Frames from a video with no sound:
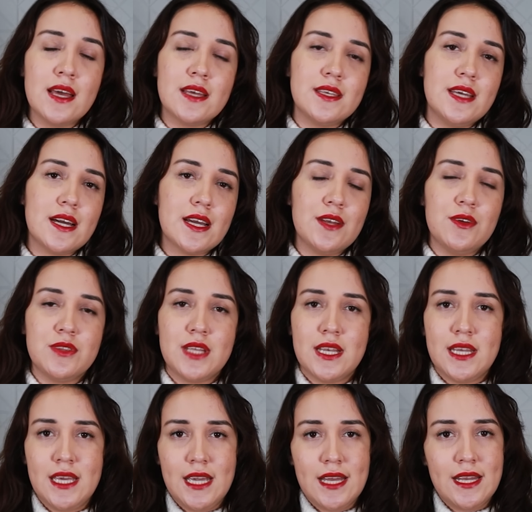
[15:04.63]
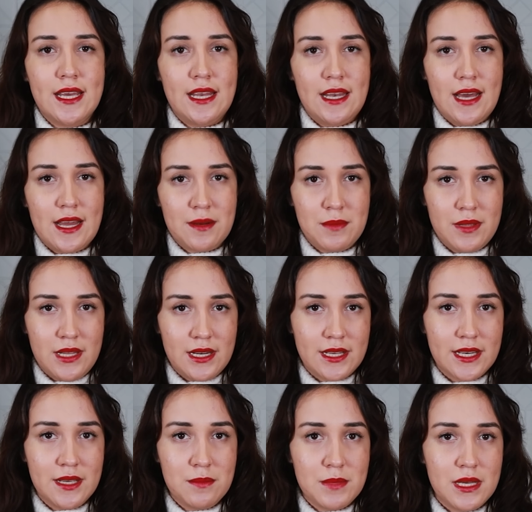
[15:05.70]
ya que no tenían el arma del
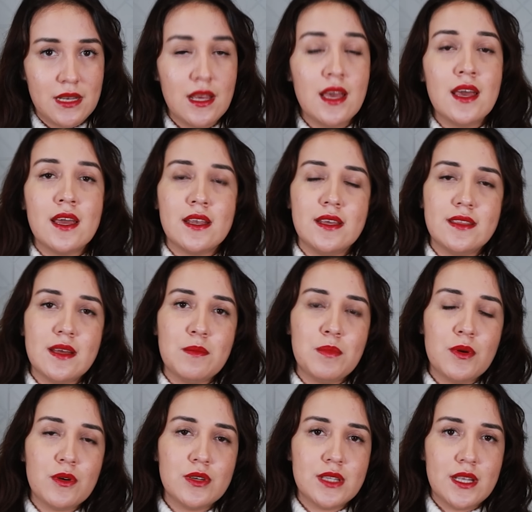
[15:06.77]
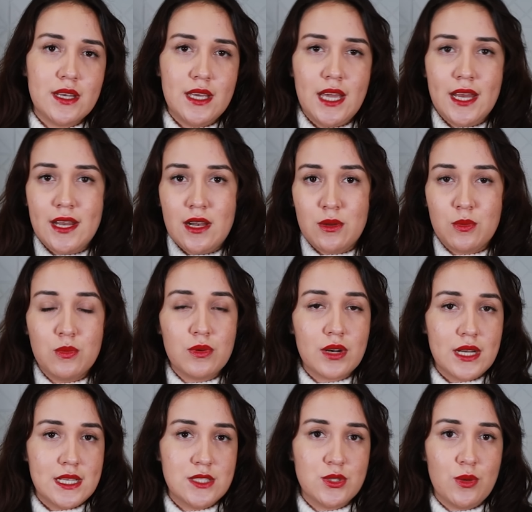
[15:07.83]
crimen ni tampoco tenían algún
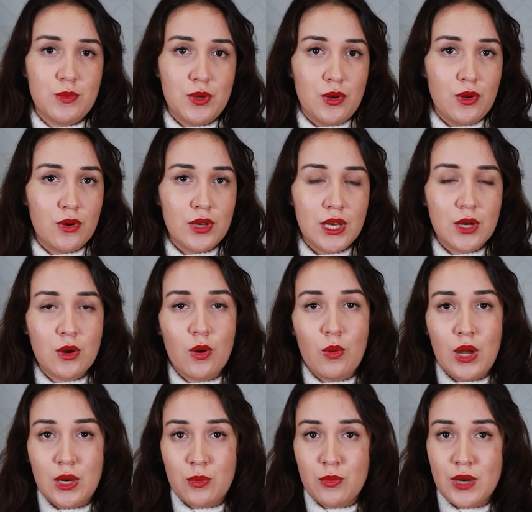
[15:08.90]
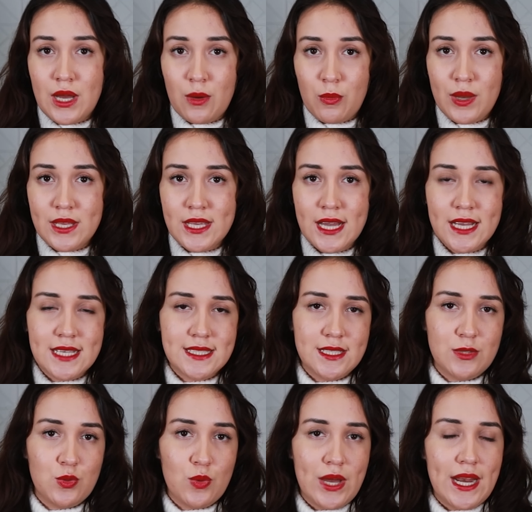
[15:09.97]
resto biológico o alguna huella que
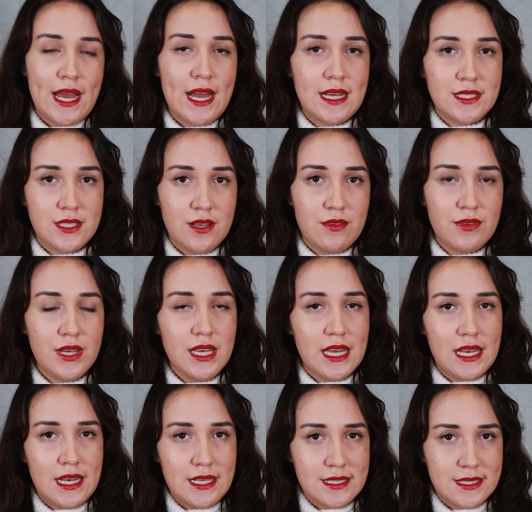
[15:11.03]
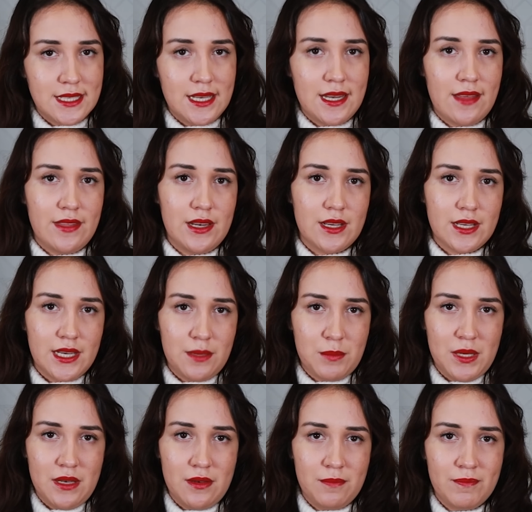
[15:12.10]
situara a Jeffrey en la escena del
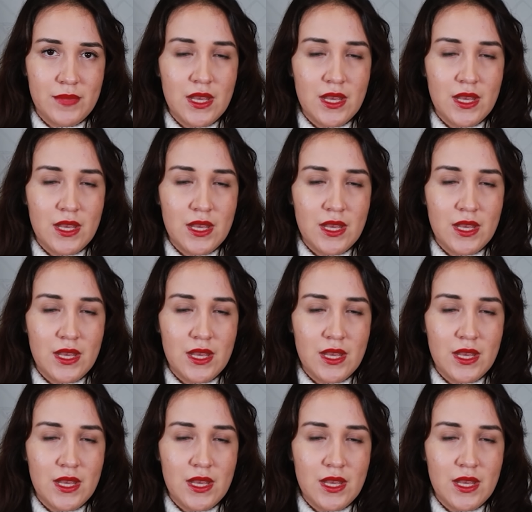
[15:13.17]
crimen.